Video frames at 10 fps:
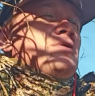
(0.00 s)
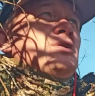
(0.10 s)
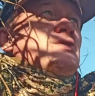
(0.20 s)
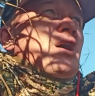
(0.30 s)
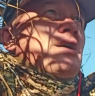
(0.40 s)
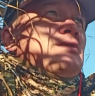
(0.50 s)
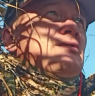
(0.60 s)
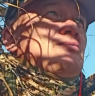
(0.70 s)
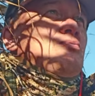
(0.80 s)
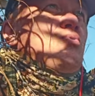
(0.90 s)
летает
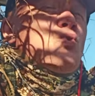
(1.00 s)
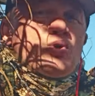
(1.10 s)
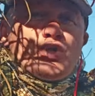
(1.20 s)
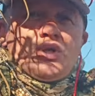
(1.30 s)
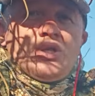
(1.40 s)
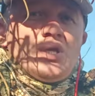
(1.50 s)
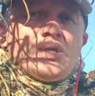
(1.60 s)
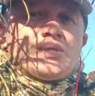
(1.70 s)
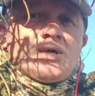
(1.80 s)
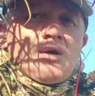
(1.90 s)
очень
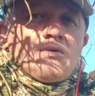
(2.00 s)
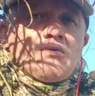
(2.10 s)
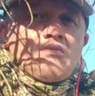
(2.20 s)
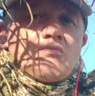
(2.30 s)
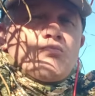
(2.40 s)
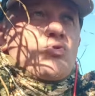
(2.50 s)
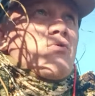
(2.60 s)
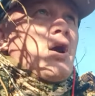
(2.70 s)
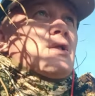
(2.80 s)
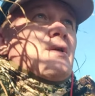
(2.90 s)
низко,
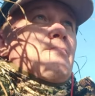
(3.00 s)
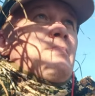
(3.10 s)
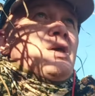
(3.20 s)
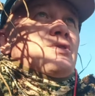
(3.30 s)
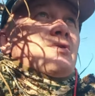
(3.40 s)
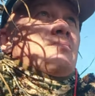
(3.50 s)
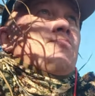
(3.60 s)
буквально метр,